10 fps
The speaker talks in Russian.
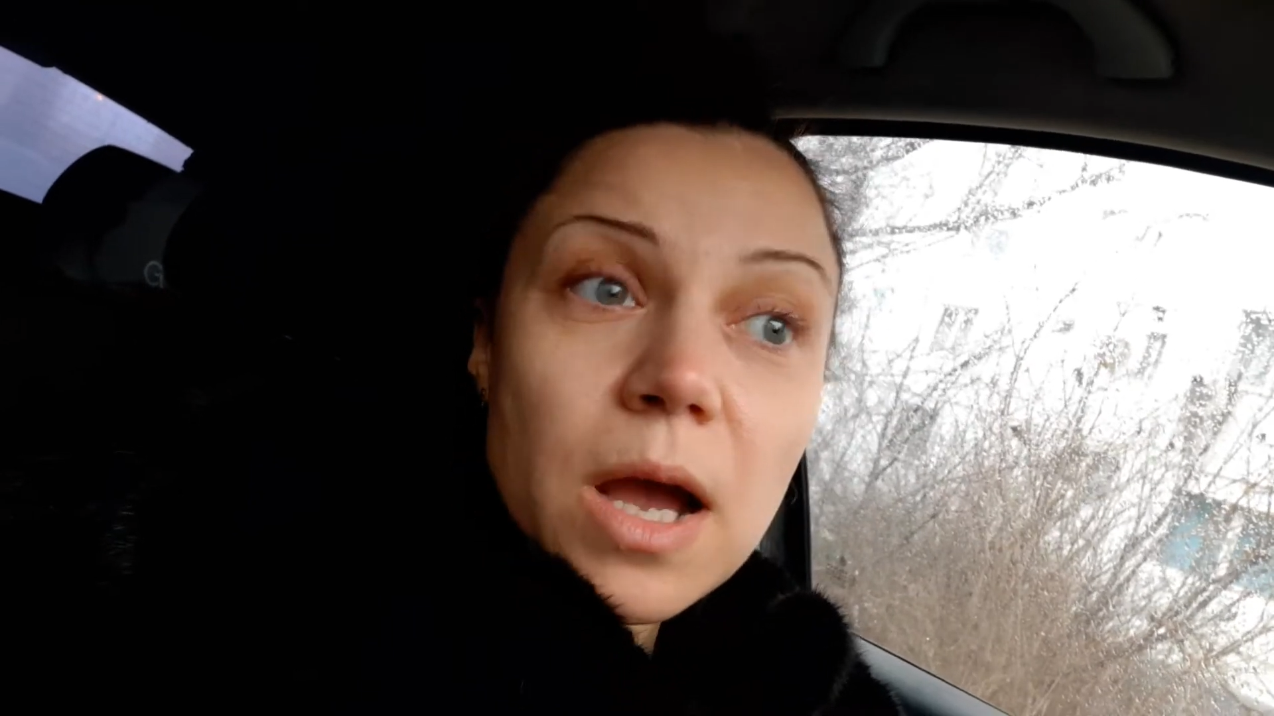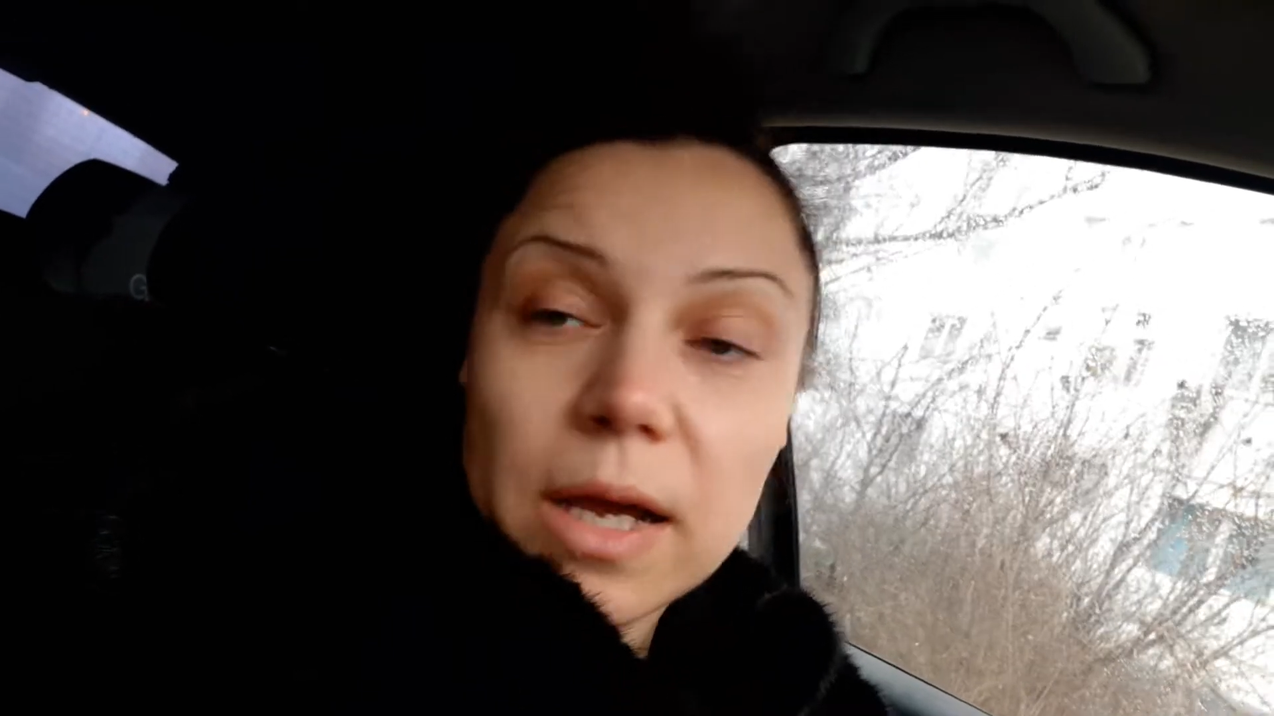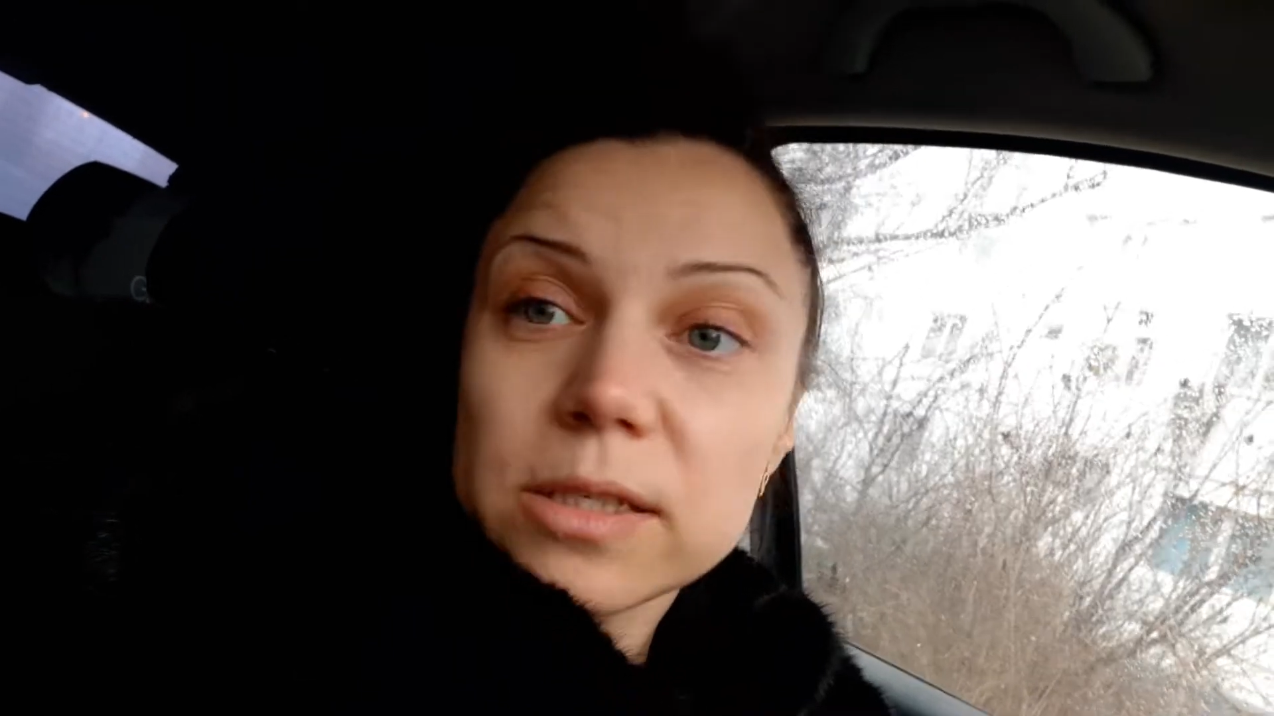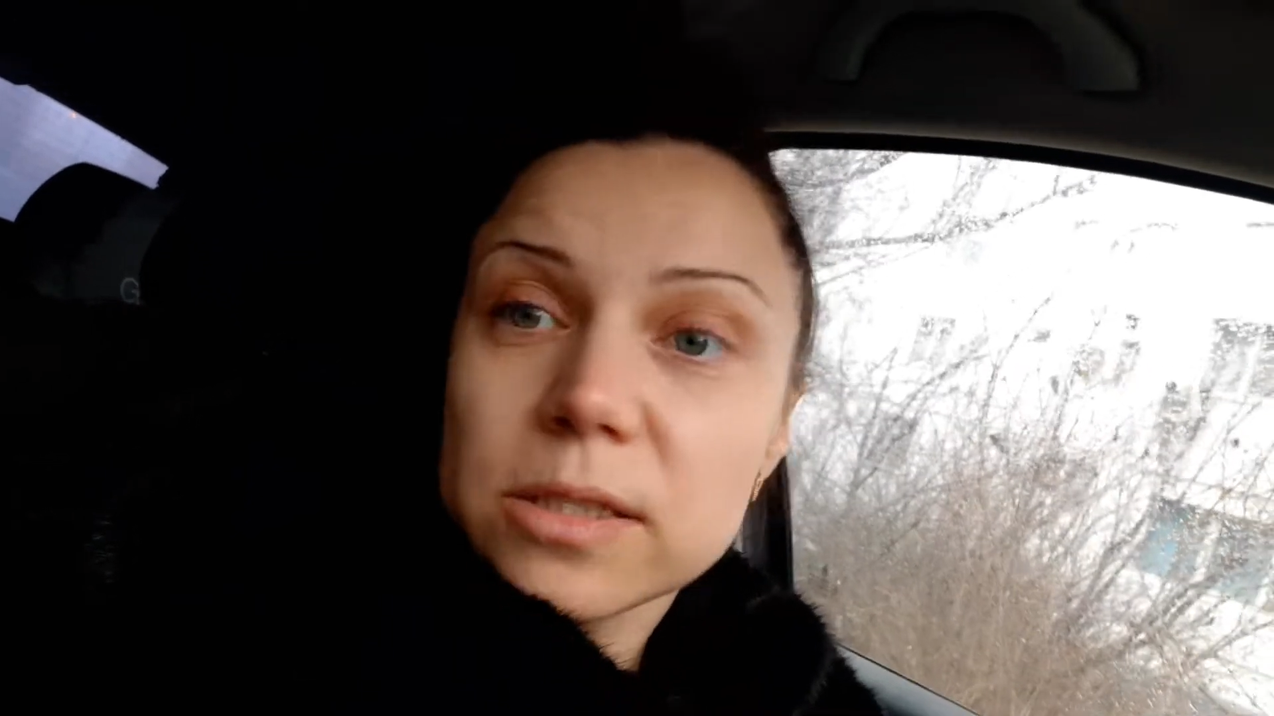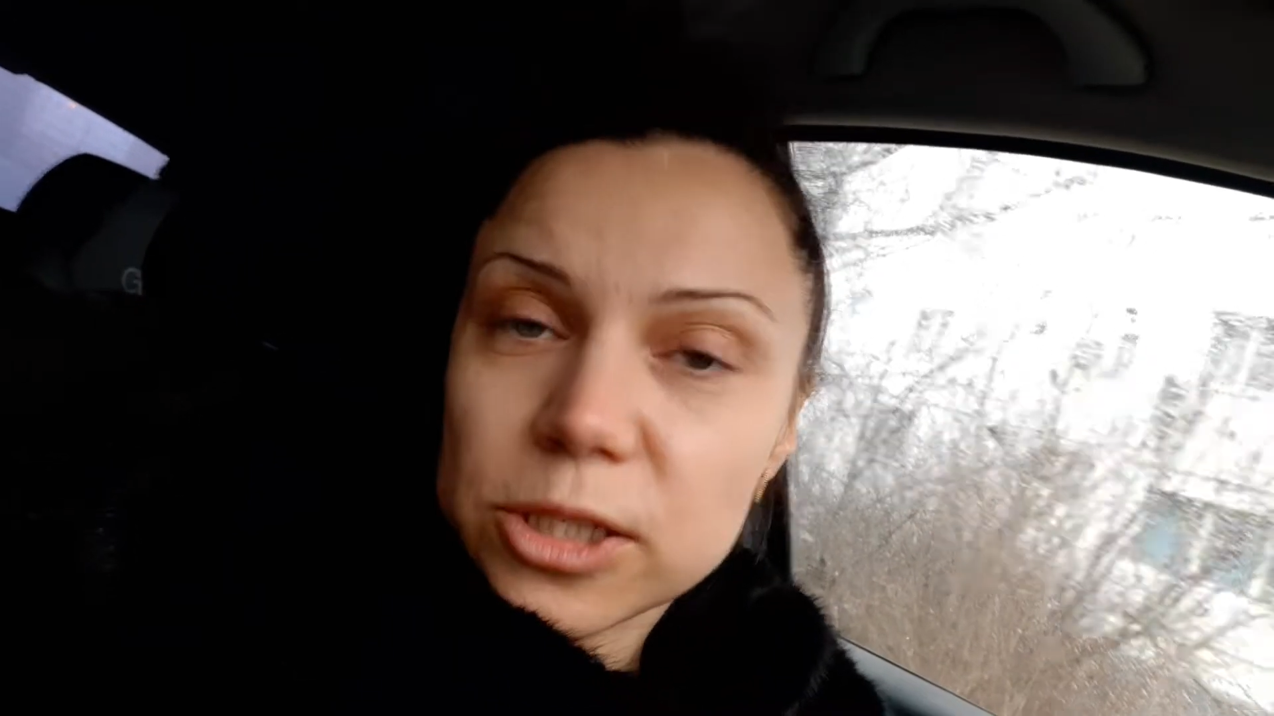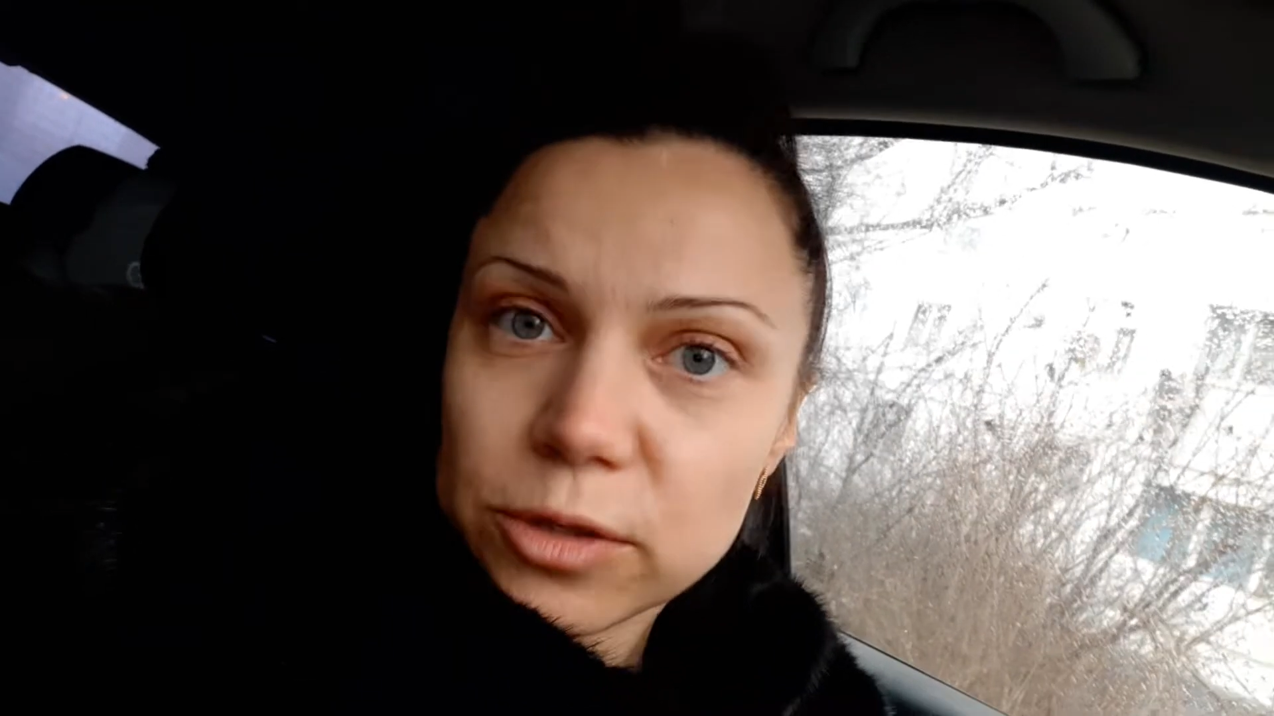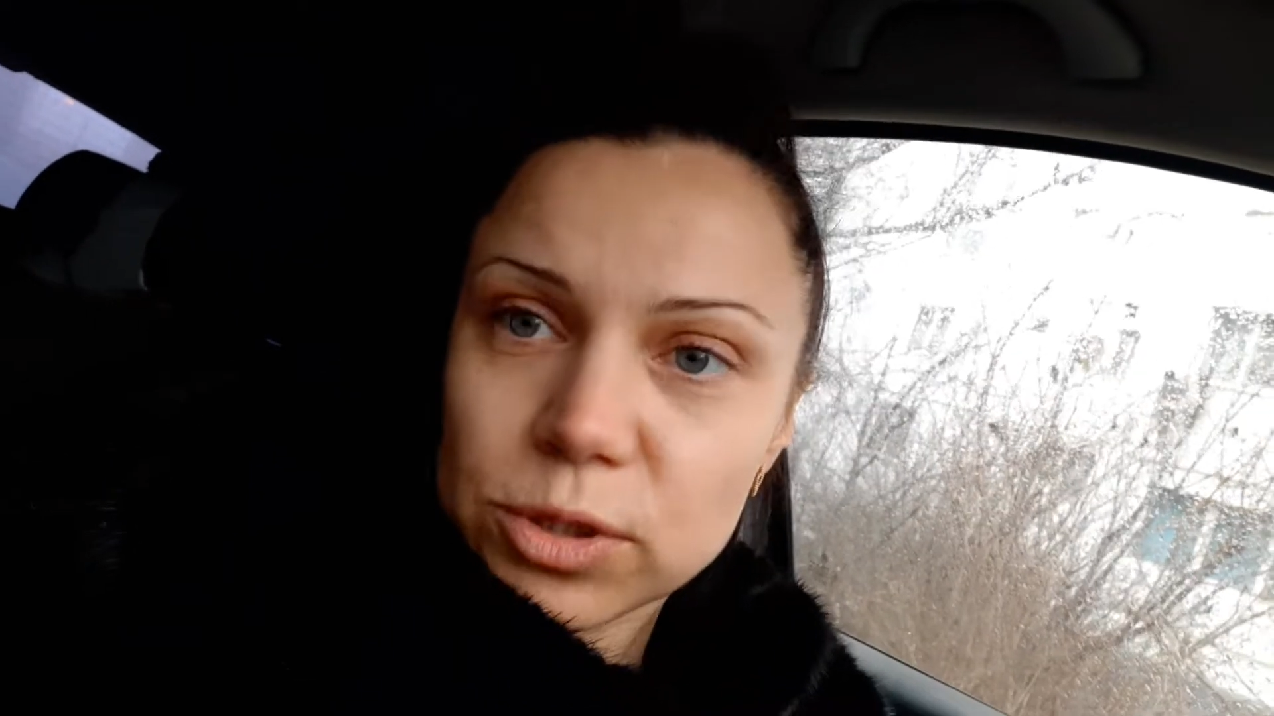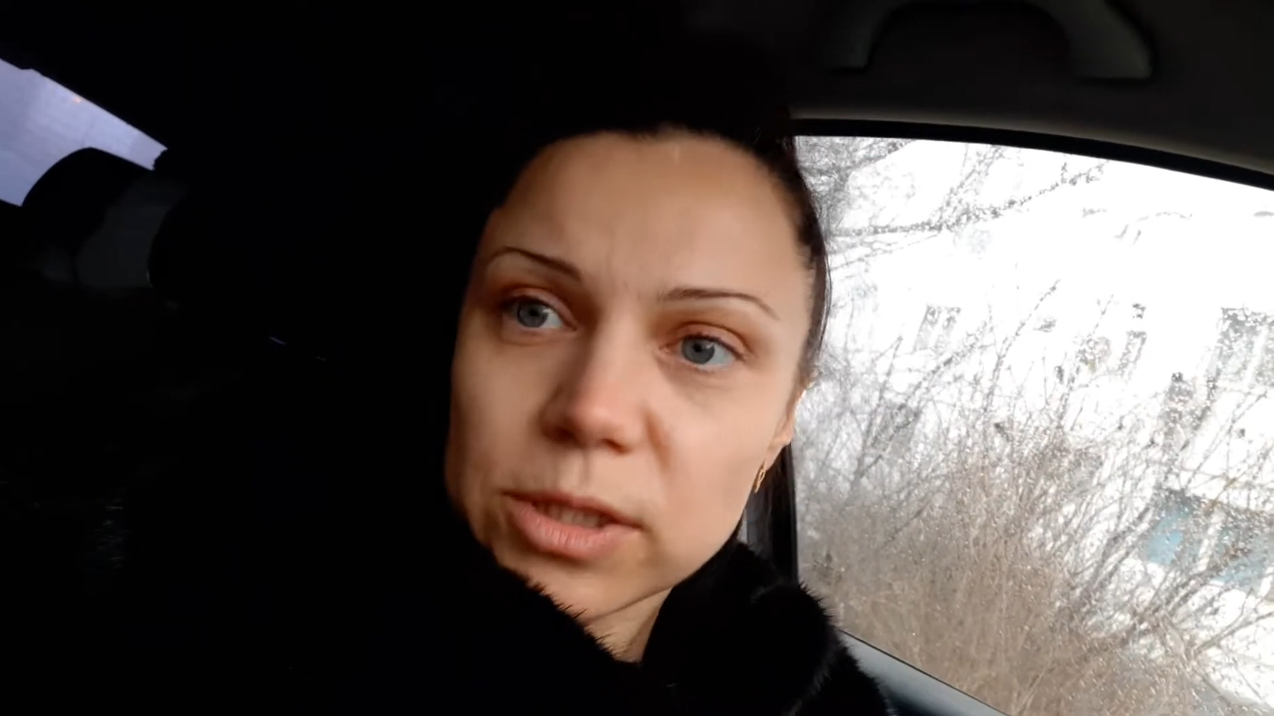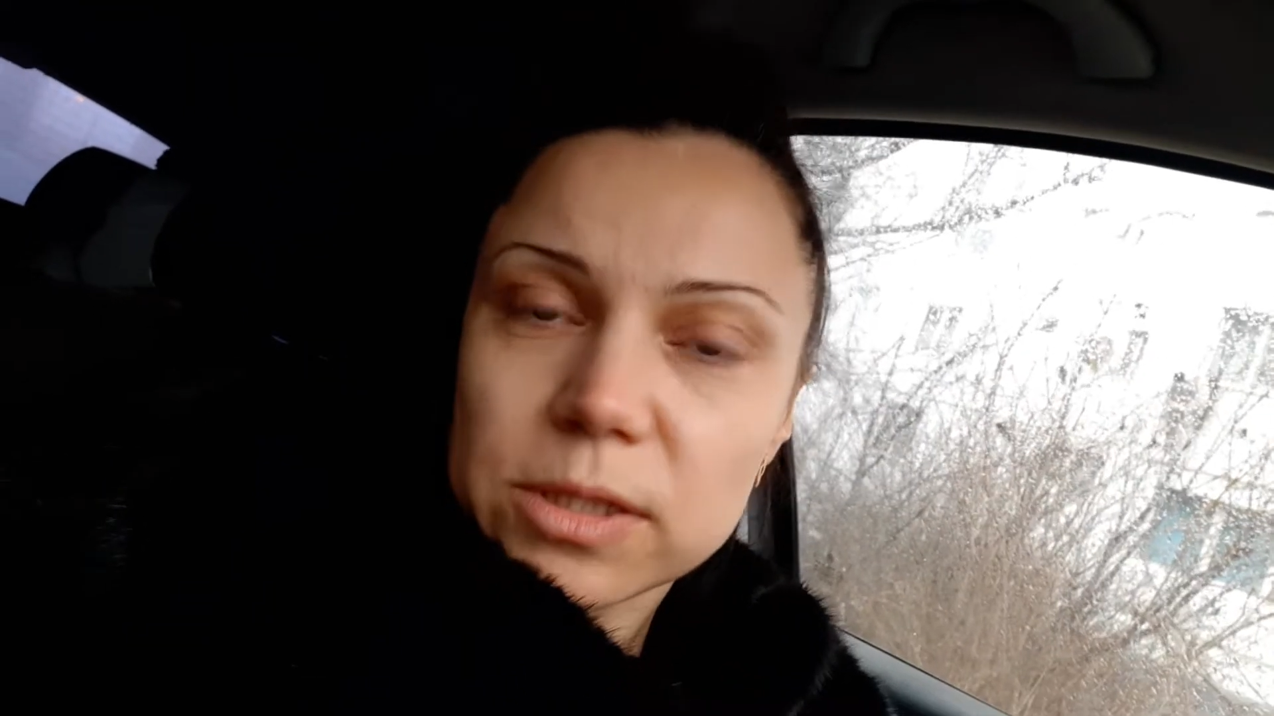А я с Сашей уже